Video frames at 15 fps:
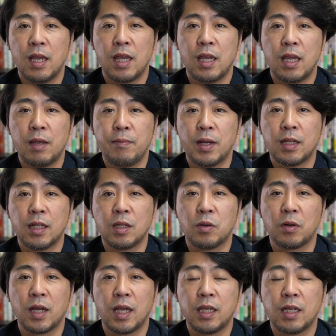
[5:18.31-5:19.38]
えー、まあ、なんで
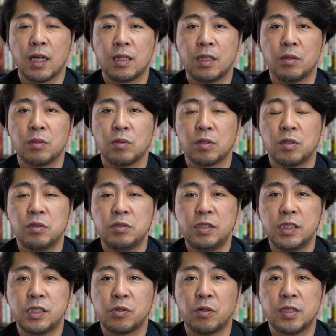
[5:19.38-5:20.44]
これがいいかっていうと、
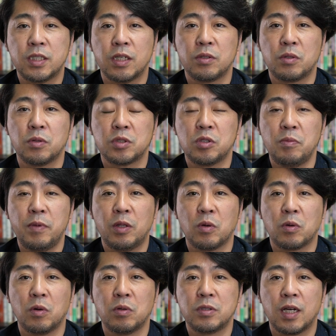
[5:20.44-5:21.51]
90日超えちゃうと、書面の
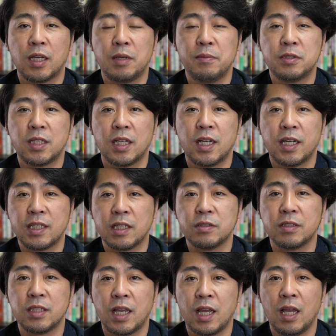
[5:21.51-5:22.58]
交付が義務付けられてる
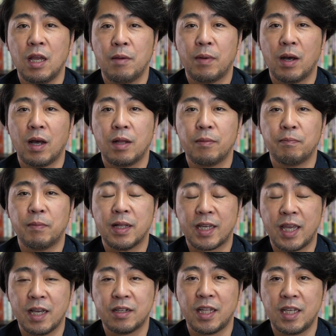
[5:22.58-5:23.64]
んで、まあ、まあ、
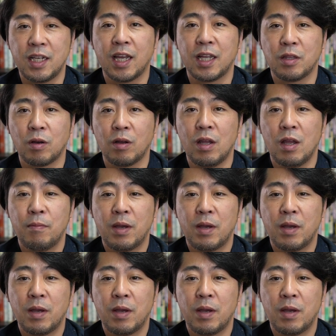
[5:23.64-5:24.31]
契約できないと。